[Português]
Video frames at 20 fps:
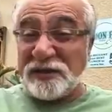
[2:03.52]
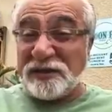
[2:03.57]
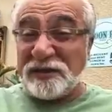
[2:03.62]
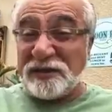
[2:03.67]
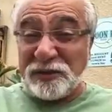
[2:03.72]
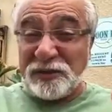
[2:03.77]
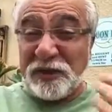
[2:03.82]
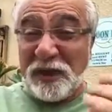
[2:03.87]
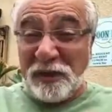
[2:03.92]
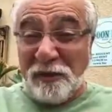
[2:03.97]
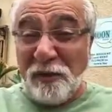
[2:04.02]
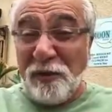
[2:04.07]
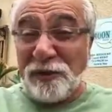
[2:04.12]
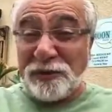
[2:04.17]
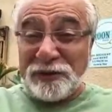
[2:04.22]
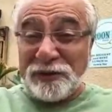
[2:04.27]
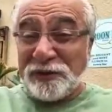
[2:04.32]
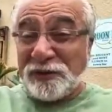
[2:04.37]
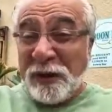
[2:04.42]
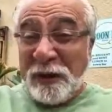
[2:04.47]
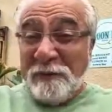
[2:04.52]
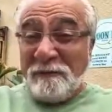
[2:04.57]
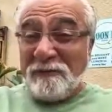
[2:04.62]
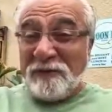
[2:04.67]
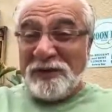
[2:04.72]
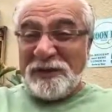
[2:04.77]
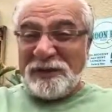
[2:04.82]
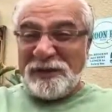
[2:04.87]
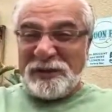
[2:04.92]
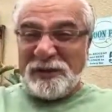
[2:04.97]
de seus negócios,
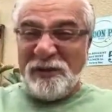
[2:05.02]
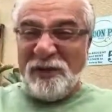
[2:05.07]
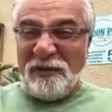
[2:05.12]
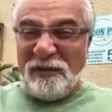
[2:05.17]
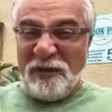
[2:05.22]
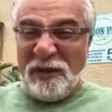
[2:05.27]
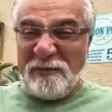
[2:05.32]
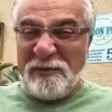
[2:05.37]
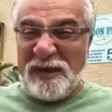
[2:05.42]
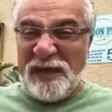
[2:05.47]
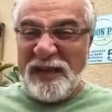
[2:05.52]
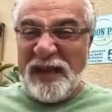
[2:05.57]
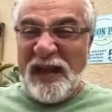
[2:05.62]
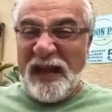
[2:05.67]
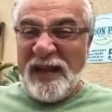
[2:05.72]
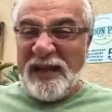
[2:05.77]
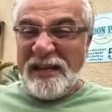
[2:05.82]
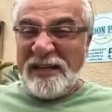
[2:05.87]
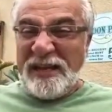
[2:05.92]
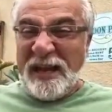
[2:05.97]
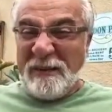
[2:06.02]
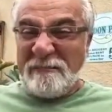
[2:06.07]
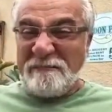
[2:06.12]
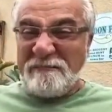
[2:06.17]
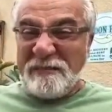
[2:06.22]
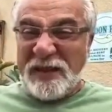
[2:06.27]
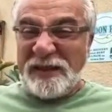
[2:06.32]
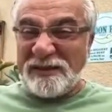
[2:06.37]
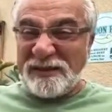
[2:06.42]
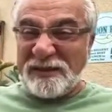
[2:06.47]
de sua família. E a
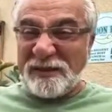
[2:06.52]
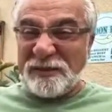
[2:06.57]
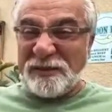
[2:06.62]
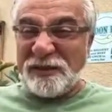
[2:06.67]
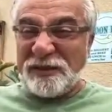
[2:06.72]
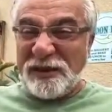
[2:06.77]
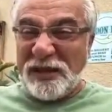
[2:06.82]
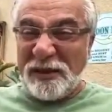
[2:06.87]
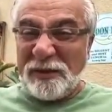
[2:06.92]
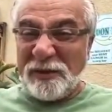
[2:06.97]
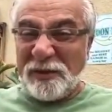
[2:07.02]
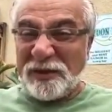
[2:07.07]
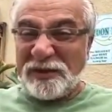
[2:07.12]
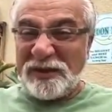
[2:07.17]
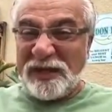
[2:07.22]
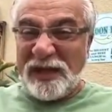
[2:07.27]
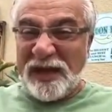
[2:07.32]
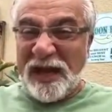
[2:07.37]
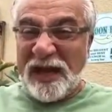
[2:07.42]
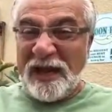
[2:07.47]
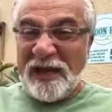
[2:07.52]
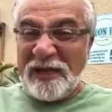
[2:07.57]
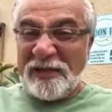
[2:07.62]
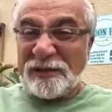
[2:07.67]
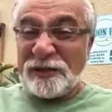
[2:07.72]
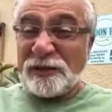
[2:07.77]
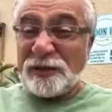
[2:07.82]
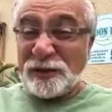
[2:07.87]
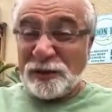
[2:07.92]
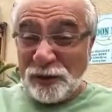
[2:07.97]
bênção do Senhor será
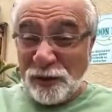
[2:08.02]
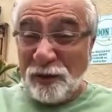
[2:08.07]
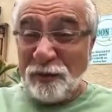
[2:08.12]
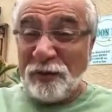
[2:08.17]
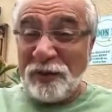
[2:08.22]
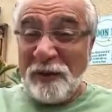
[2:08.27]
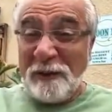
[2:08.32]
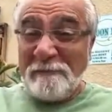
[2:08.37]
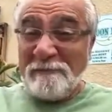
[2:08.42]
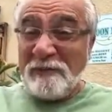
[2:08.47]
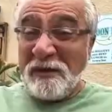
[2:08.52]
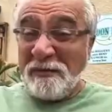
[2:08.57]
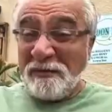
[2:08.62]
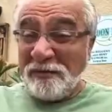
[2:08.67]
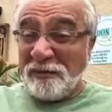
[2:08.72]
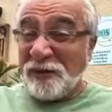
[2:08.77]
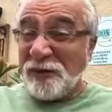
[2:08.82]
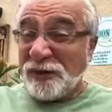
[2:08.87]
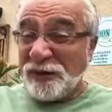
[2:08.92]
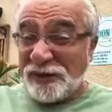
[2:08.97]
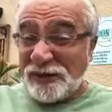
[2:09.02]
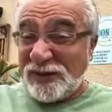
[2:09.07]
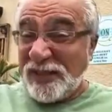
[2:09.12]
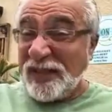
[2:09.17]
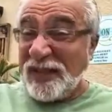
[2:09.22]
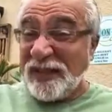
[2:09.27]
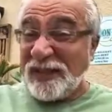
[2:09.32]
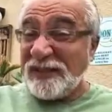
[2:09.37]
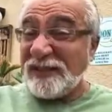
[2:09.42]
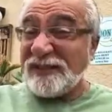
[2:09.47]
sobre
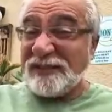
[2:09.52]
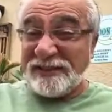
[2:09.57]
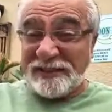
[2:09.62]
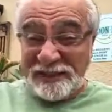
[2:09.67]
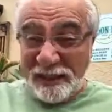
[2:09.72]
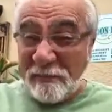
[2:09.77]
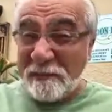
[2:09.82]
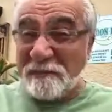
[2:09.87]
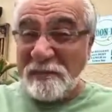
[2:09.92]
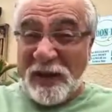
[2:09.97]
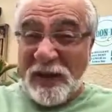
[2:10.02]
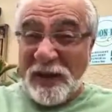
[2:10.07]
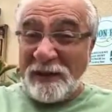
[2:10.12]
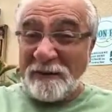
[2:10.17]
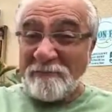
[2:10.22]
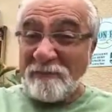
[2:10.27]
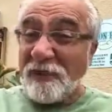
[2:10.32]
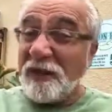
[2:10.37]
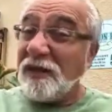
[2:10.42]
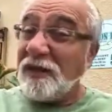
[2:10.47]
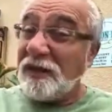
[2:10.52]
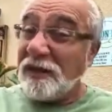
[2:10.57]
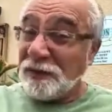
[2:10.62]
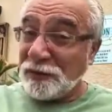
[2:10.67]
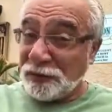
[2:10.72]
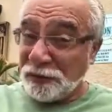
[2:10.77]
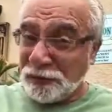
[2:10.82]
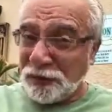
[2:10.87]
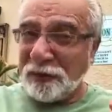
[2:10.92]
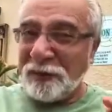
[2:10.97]
você também e
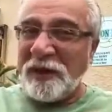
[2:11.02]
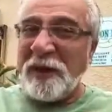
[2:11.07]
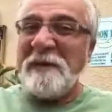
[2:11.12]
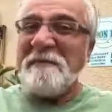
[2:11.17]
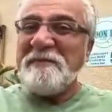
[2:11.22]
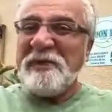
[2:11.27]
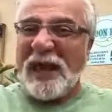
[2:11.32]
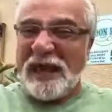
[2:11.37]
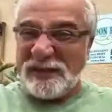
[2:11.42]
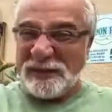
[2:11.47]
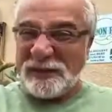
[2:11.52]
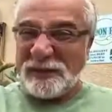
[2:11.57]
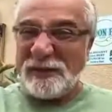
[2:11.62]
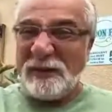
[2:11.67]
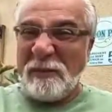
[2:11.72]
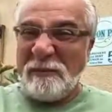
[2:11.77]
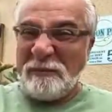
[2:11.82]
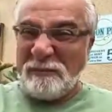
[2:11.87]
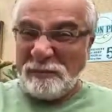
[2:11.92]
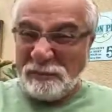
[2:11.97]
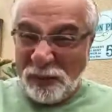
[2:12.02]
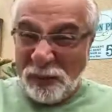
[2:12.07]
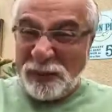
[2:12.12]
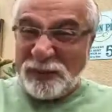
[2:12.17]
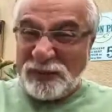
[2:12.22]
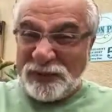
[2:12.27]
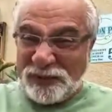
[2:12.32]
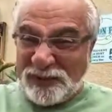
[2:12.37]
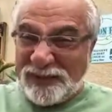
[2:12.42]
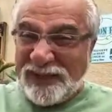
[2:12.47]
sobre a sua
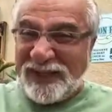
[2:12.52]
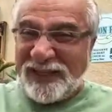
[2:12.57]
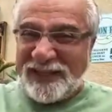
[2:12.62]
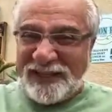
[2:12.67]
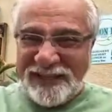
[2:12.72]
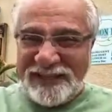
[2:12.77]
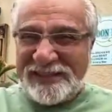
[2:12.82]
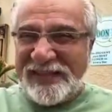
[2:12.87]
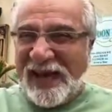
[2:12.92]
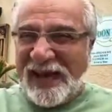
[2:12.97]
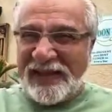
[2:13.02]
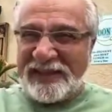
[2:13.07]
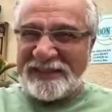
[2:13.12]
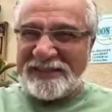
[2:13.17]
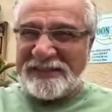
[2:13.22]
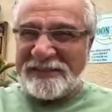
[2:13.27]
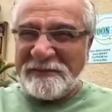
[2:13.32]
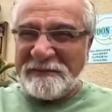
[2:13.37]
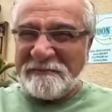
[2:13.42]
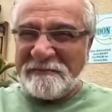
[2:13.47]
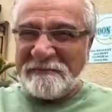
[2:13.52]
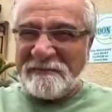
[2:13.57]
posteridade.